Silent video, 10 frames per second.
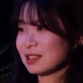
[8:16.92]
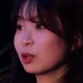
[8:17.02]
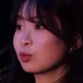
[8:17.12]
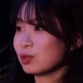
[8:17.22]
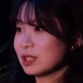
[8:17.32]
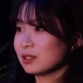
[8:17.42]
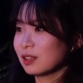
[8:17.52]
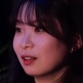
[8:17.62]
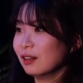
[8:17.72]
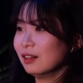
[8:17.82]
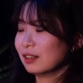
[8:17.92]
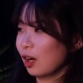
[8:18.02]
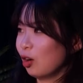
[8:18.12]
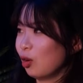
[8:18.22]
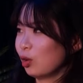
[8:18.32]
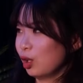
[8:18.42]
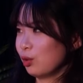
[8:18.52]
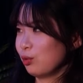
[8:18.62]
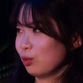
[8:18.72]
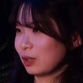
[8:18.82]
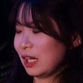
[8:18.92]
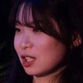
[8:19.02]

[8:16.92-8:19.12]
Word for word: совершенно разным языковым группам.